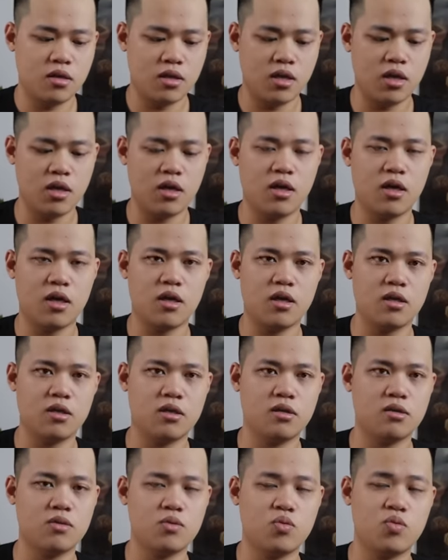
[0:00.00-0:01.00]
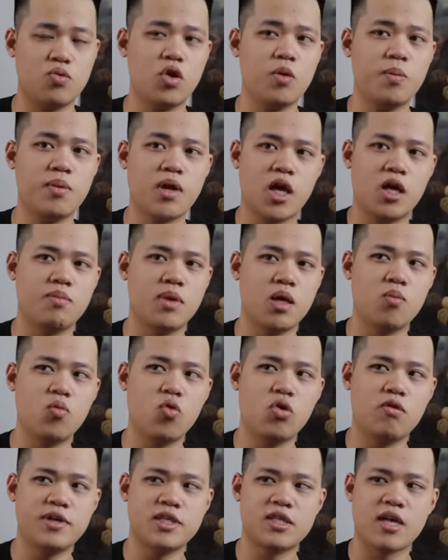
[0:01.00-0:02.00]
Thì tuyếp này mình
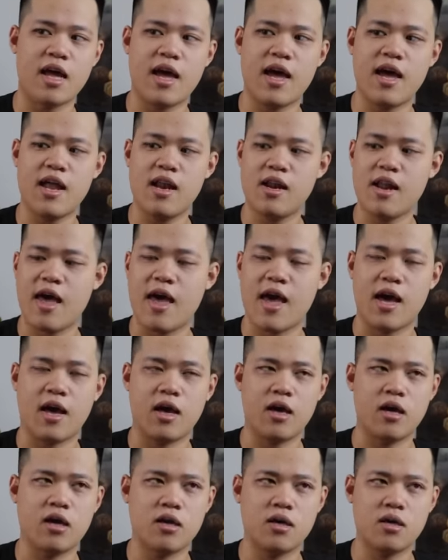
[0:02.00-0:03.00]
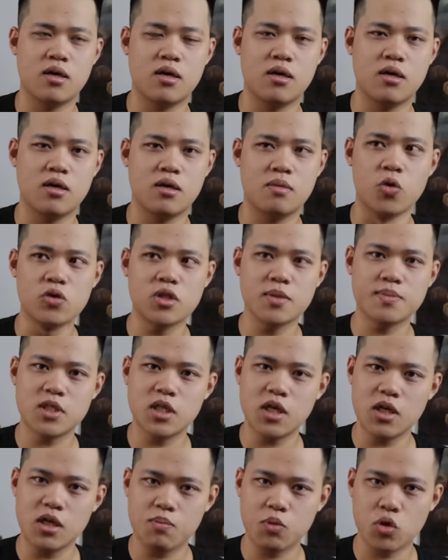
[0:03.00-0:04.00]
mua với giá là
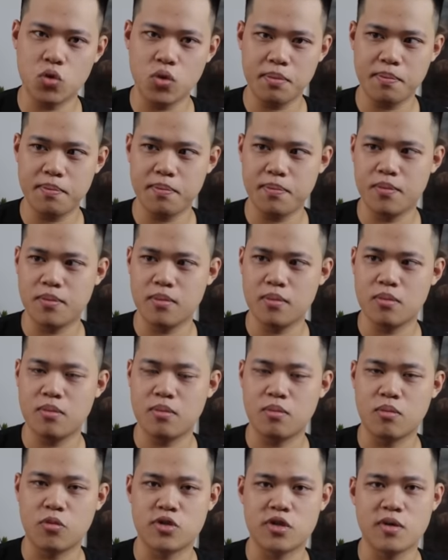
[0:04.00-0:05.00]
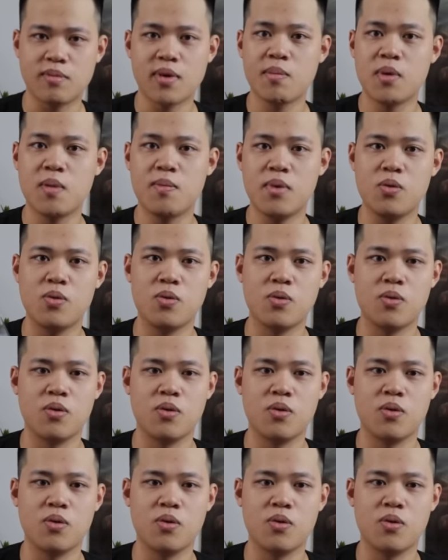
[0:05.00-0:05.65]
450 một tuyếp, 150 ml.